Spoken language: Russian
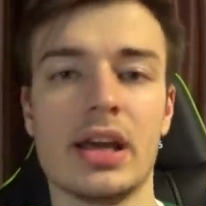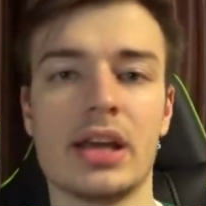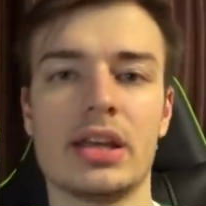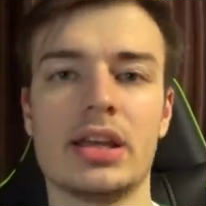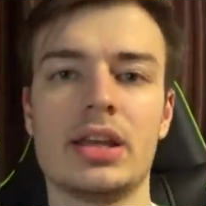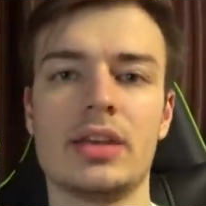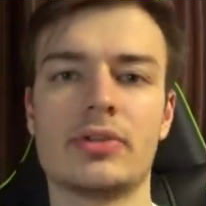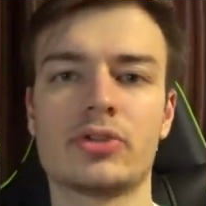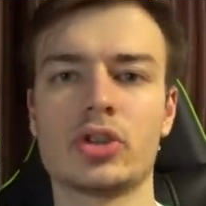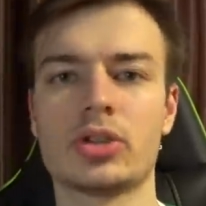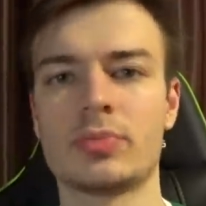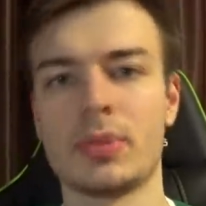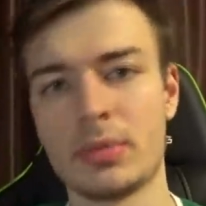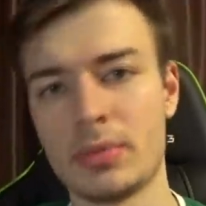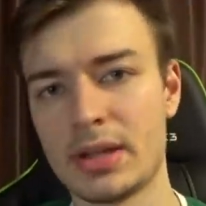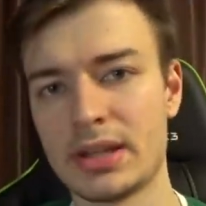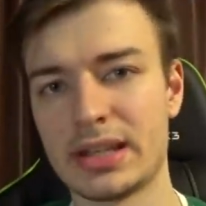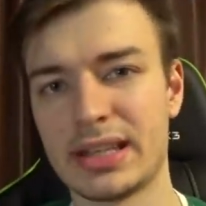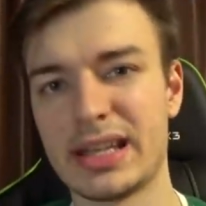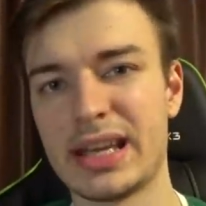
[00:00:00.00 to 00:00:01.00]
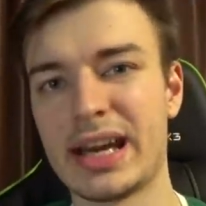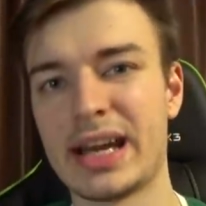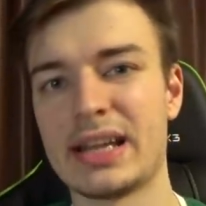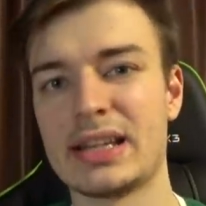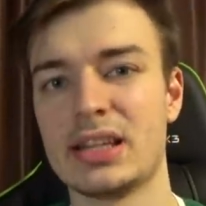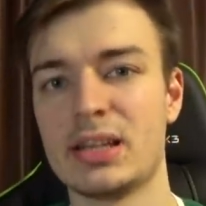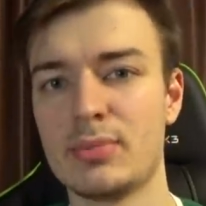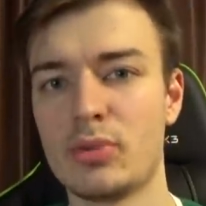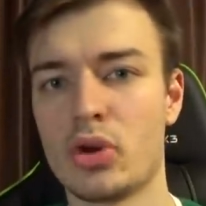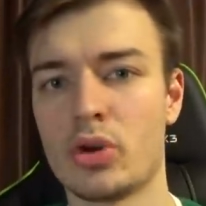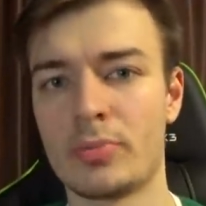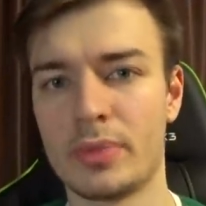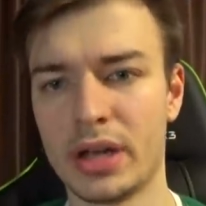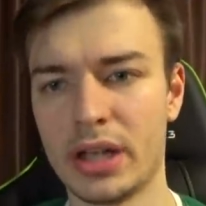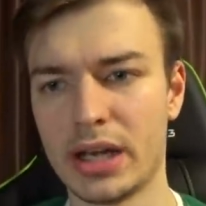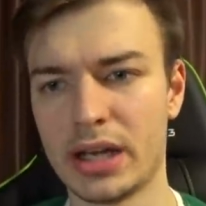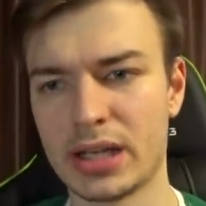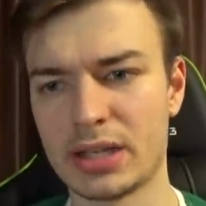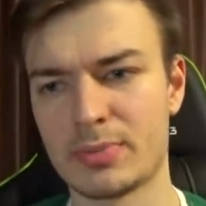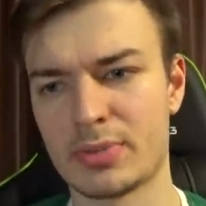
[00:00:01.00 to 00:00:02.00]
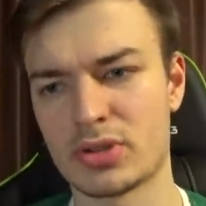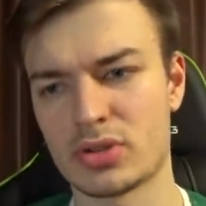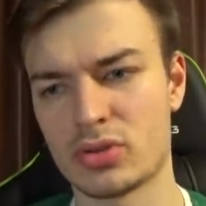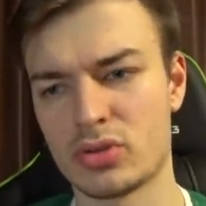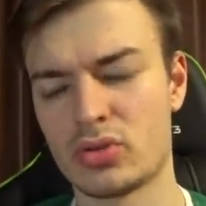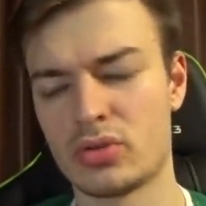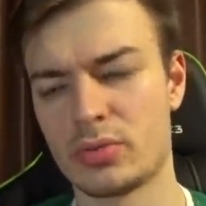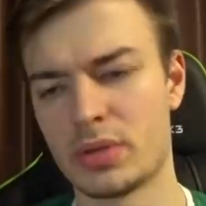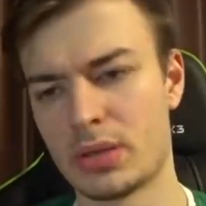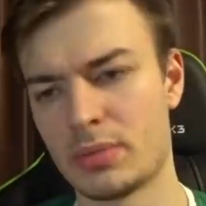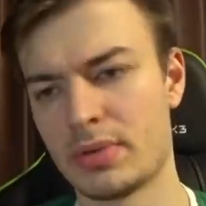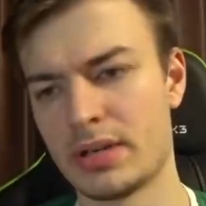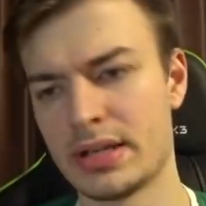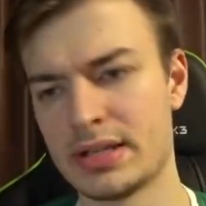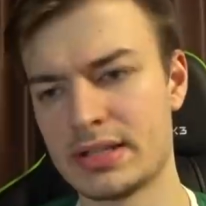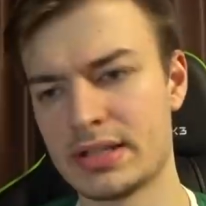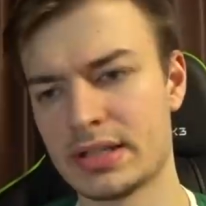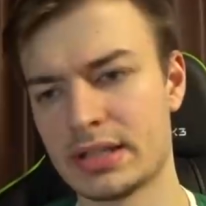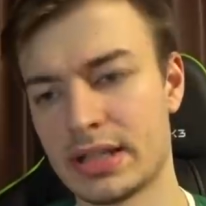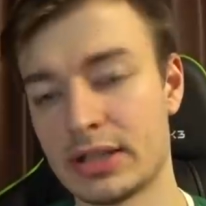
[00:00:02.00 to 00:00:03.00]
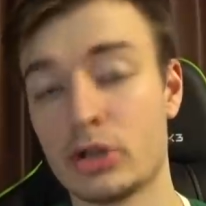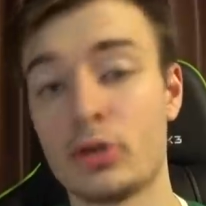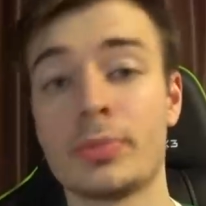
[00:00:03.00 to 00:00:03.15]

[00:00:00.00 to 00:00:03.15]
И в тот момент я не мог приехать, поскольку у меня были дела,